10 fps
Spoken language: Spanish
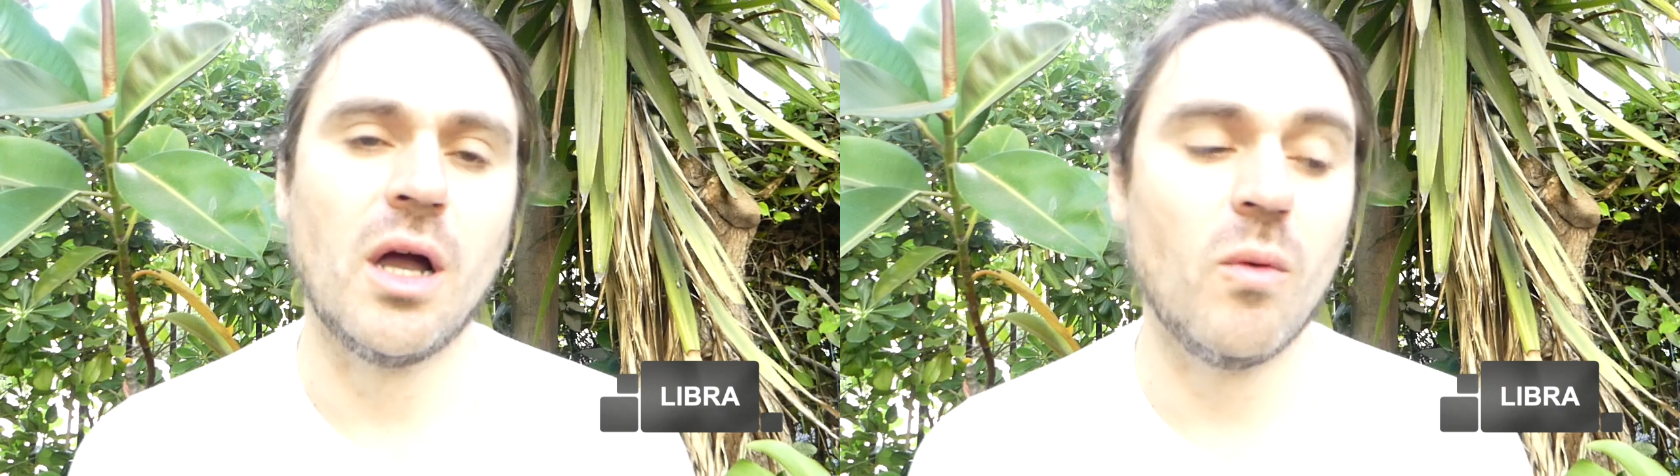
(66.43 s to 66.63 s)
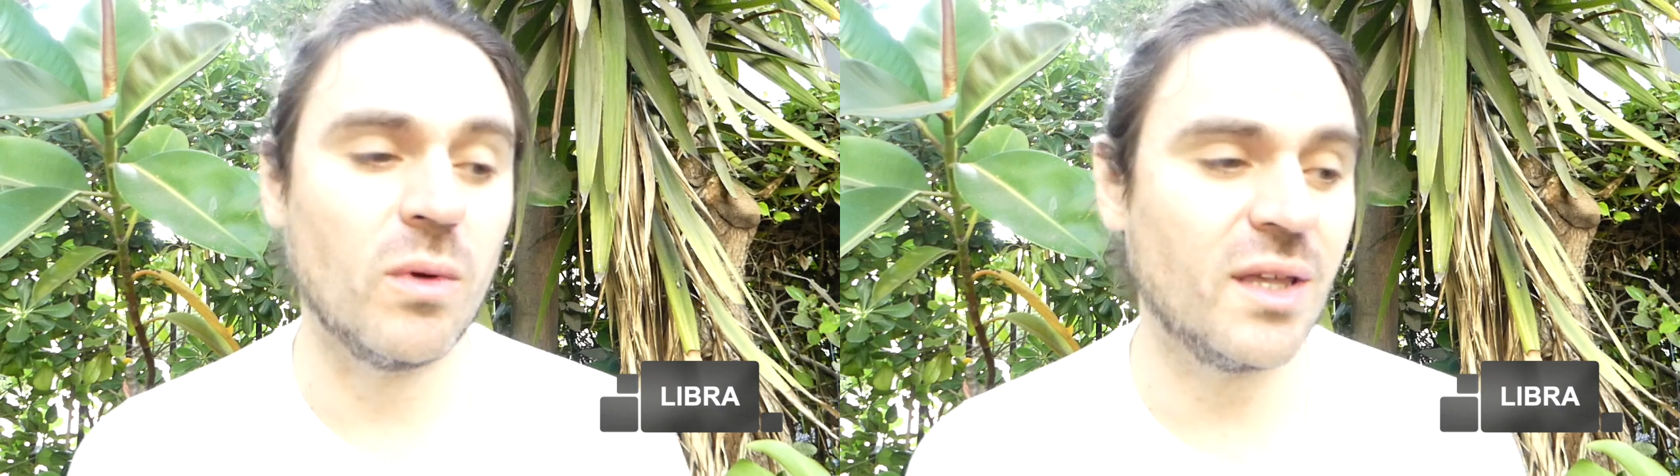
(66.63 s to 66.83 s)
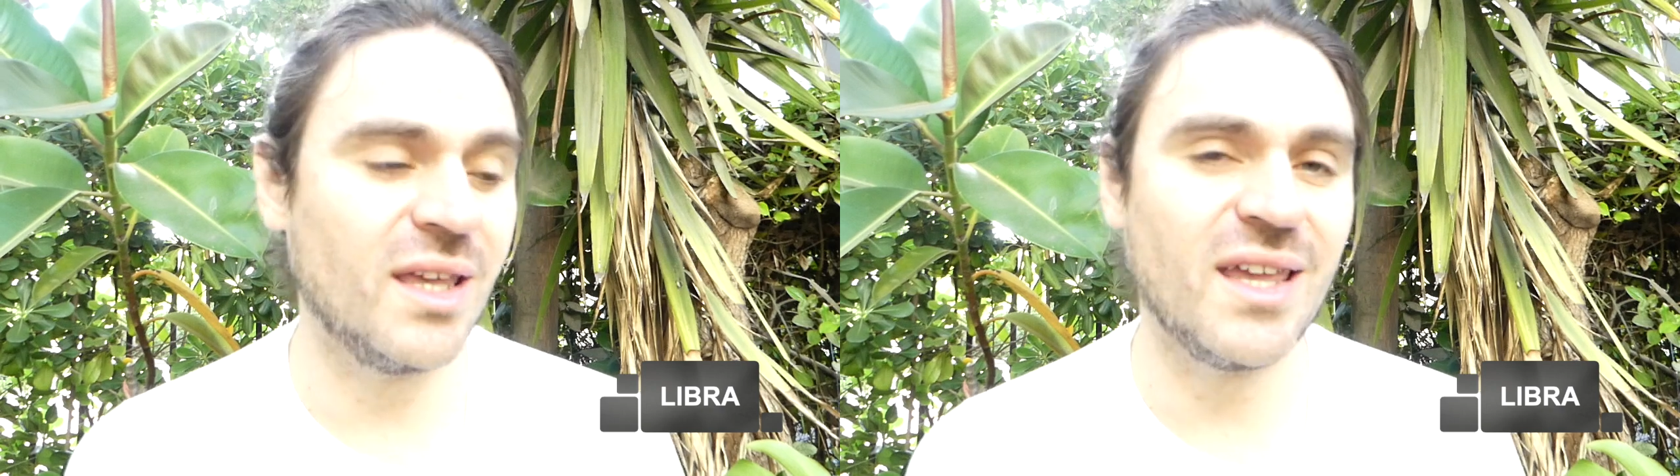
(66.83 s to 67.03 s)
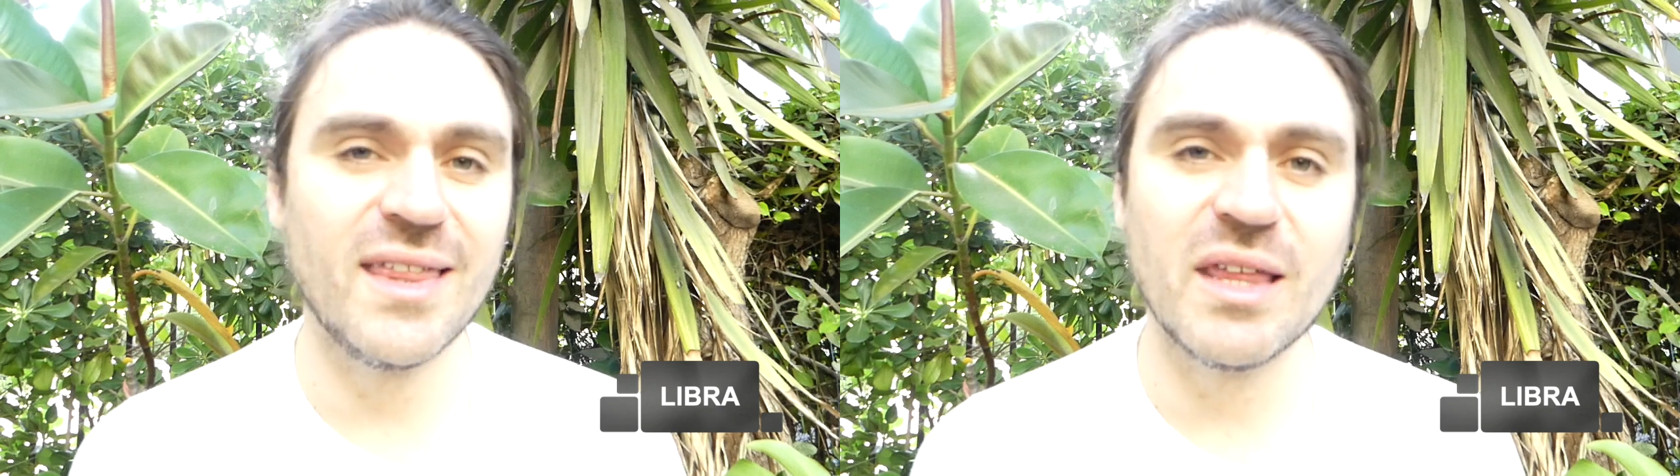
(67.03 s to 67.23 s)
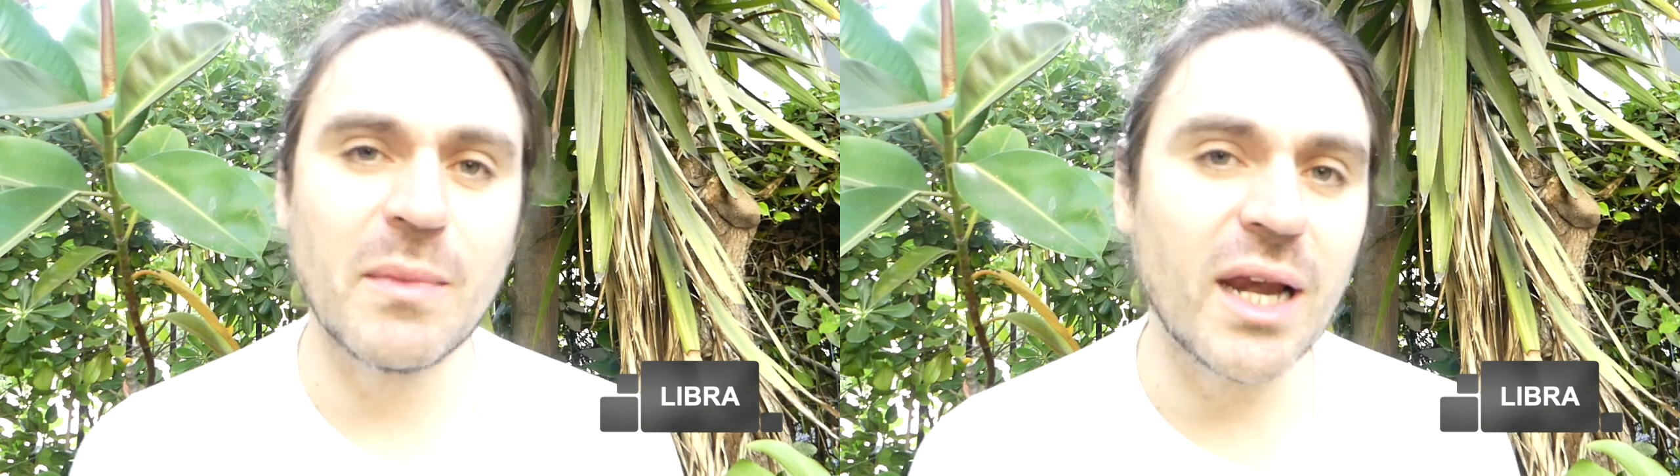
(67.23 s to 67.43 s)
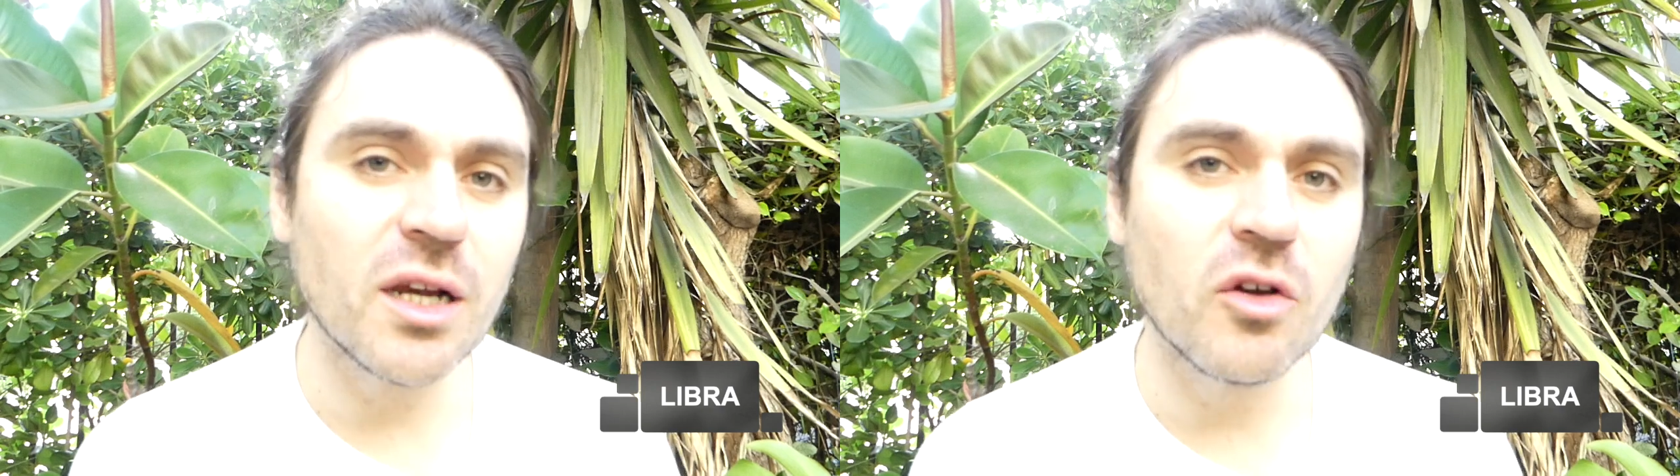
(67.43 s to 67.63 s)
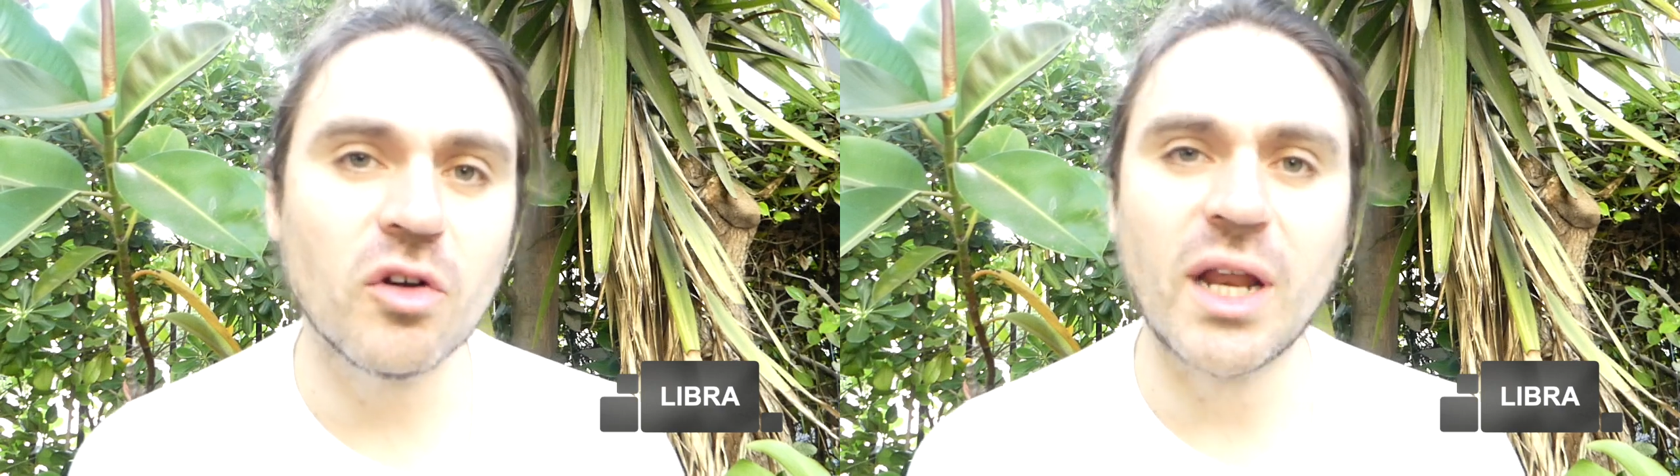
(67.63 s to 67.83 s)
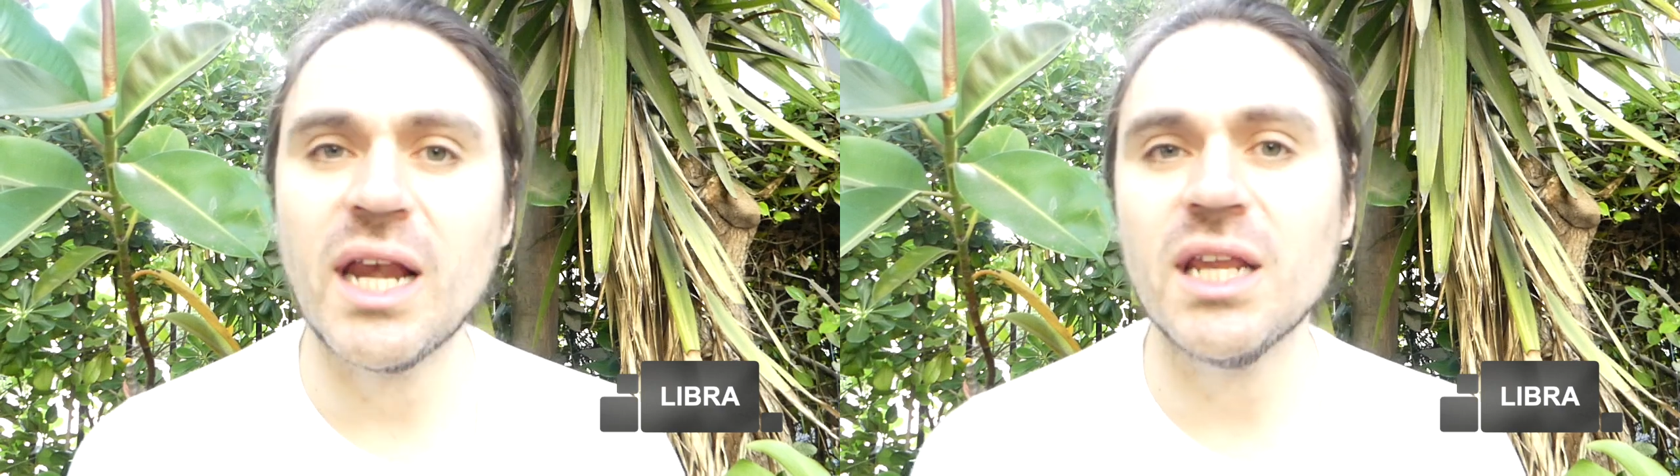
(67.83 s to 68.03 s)
Aunque quede mal
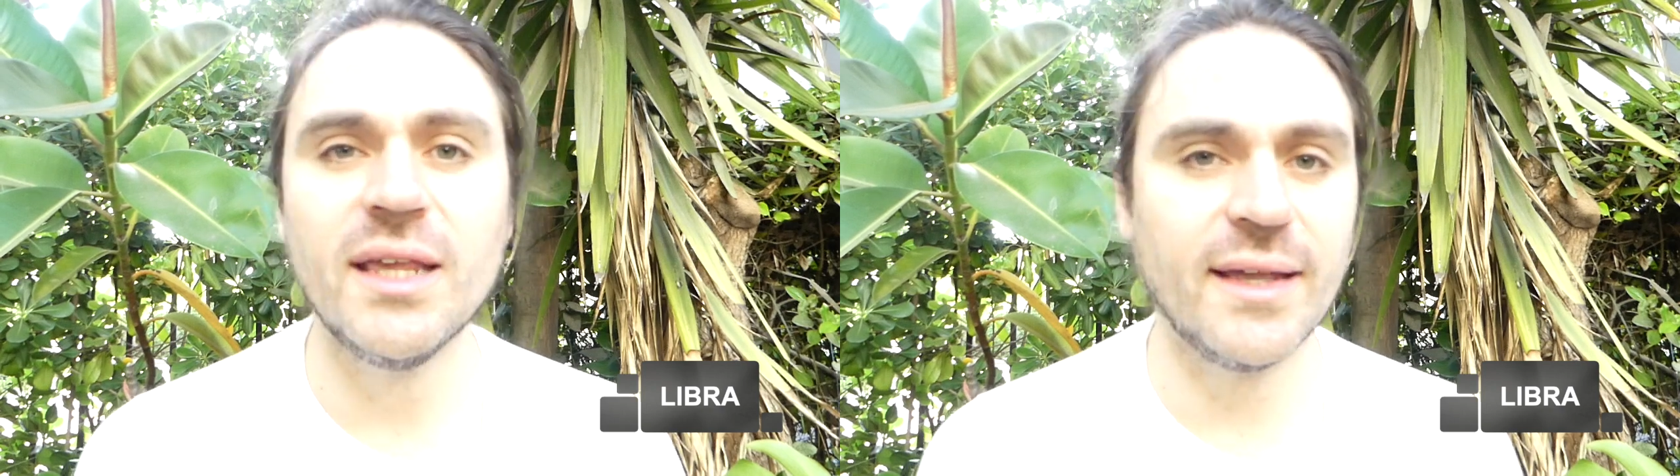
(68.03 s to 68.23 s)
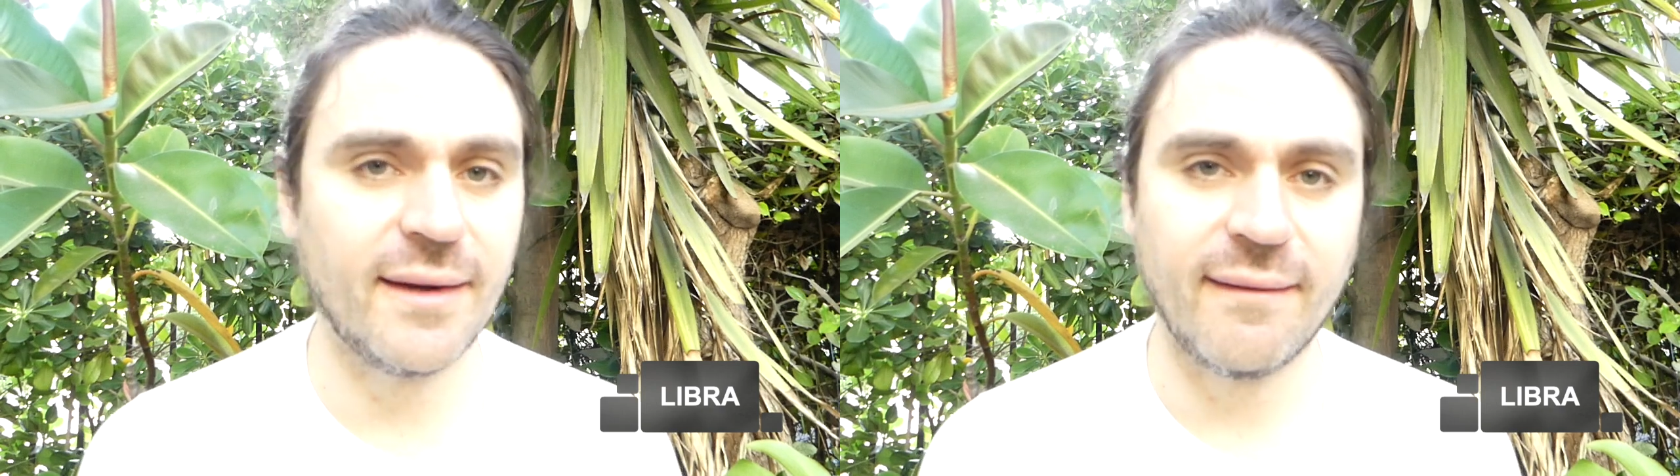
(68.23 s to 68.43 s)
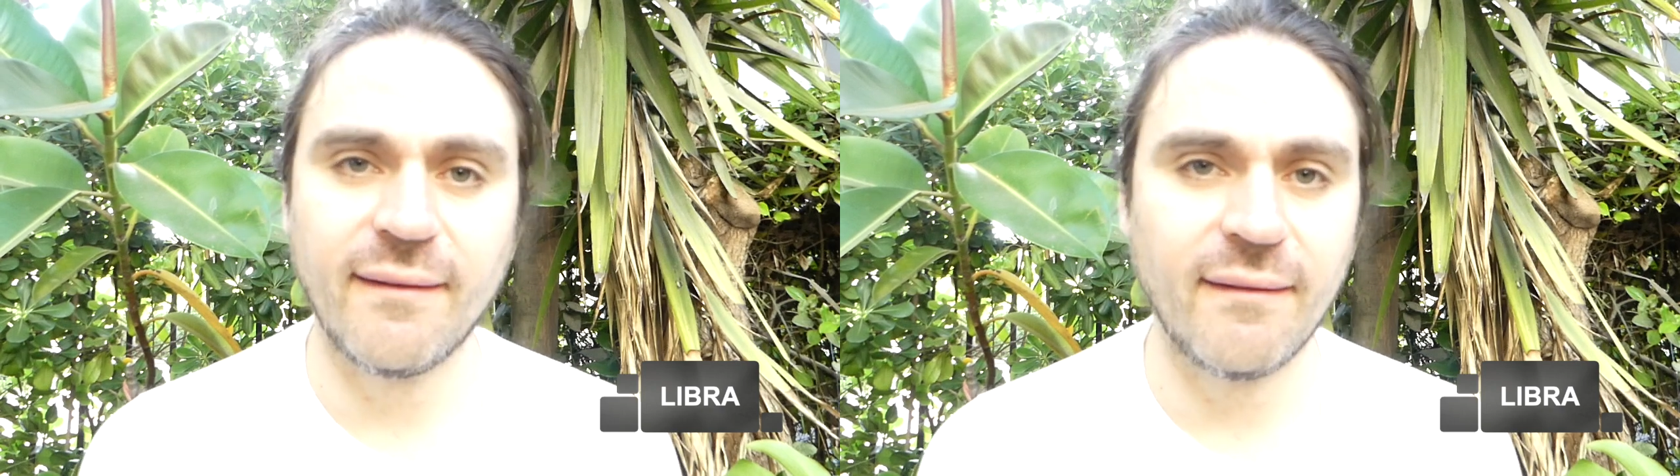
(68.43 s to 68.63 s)
con alguien,